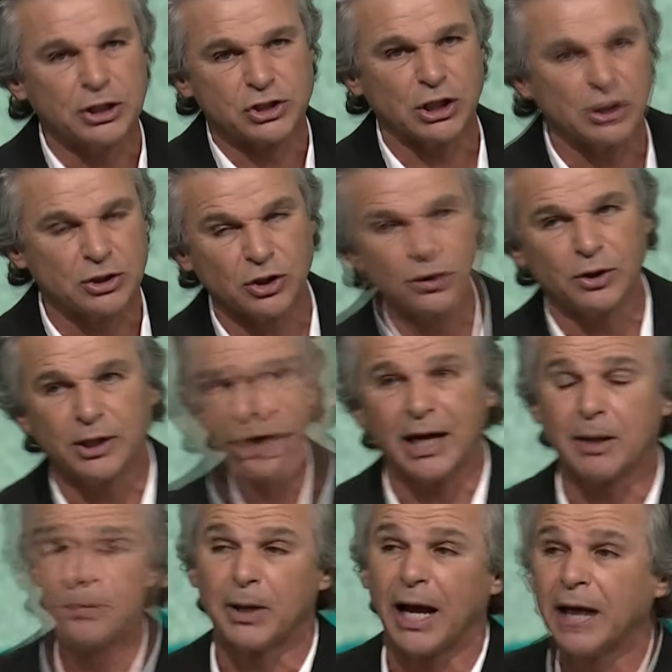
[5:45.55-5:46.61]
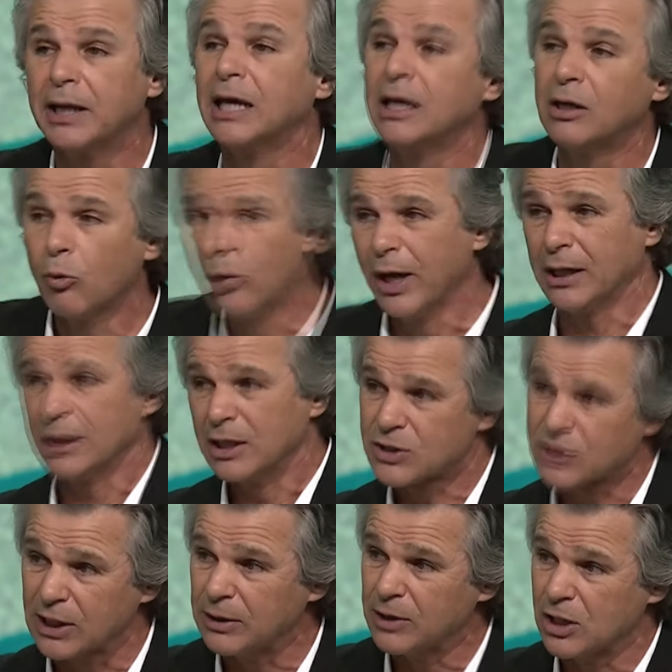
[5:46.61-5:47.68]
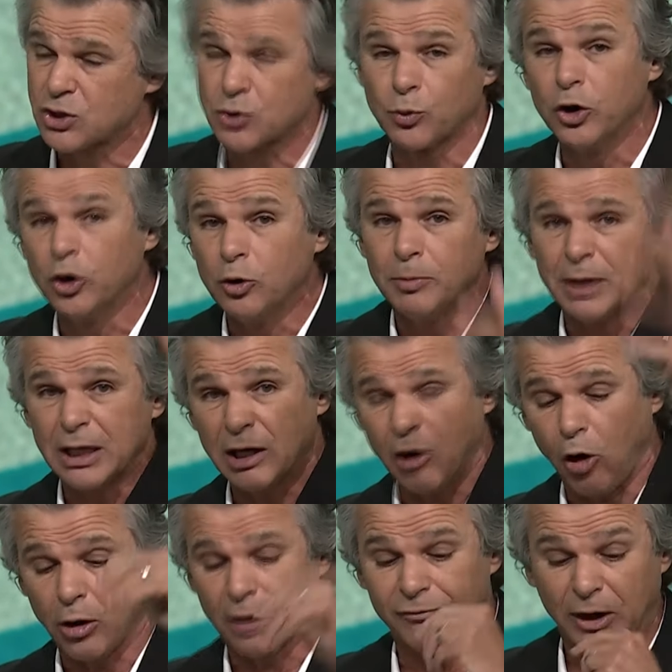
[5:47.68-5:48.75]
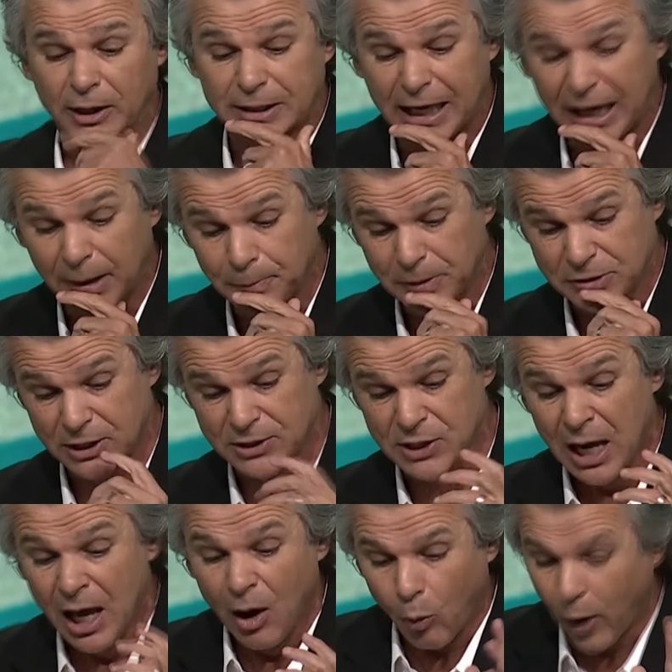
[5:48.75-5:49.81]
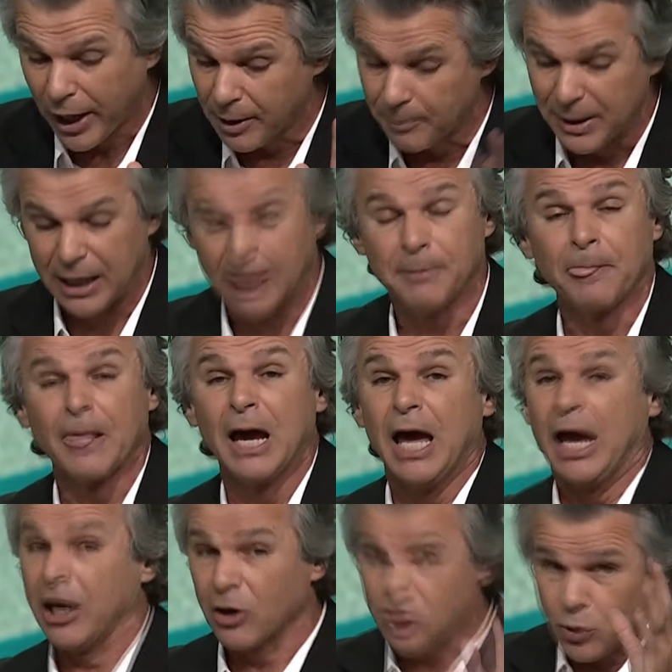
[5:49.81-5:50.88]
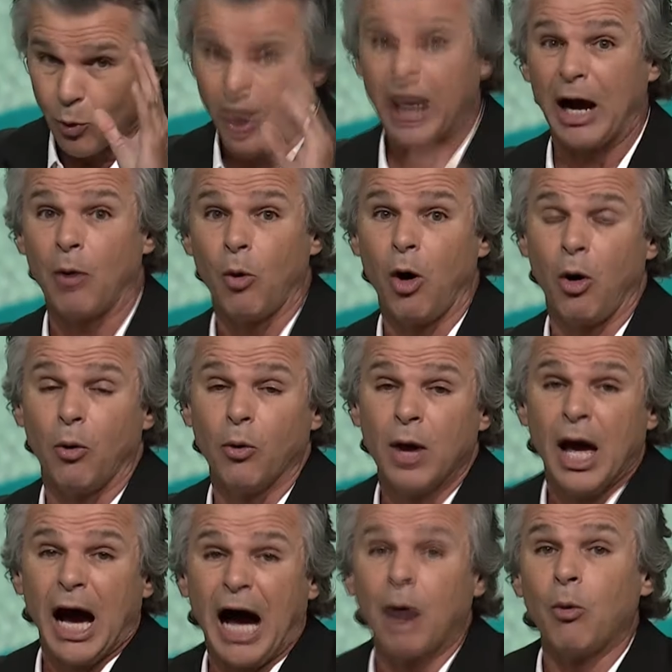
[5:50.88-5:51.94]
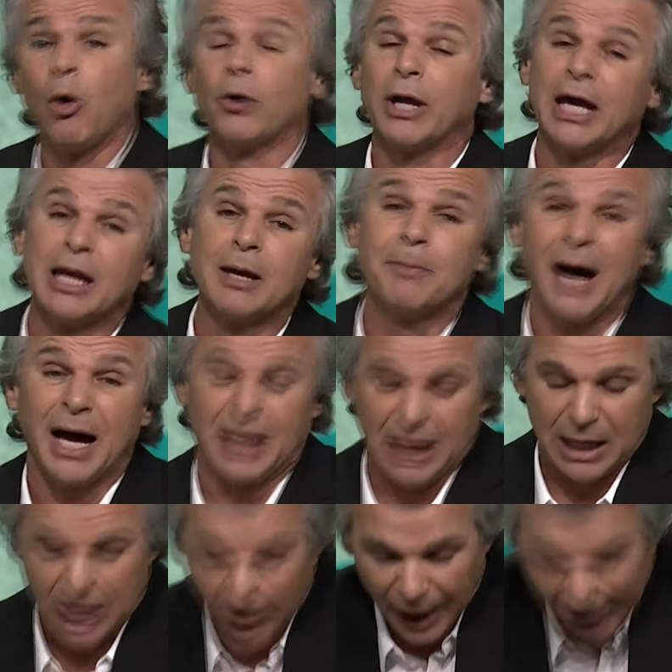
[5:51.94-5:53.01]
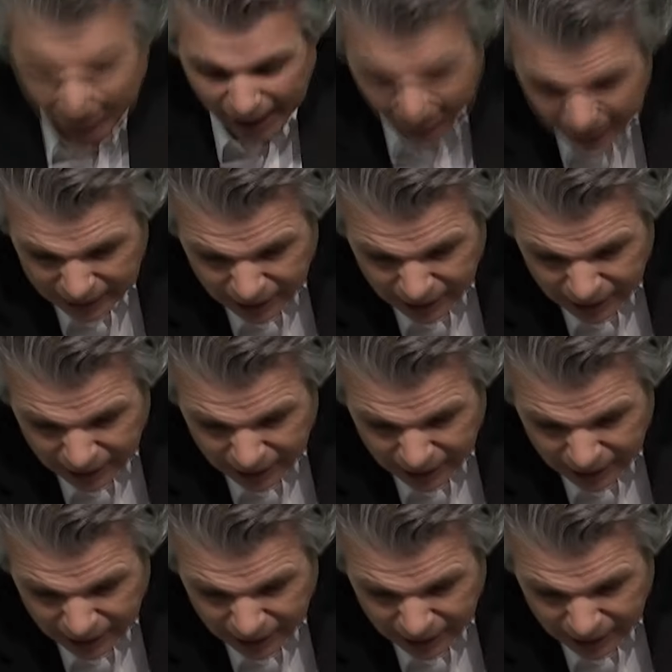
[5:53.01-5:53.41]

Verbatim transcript: أنا بكلم مين النهاردة لكن أحتاج إلى شاهد في المكان هنا وده اللي أنا عايزه أنا عايز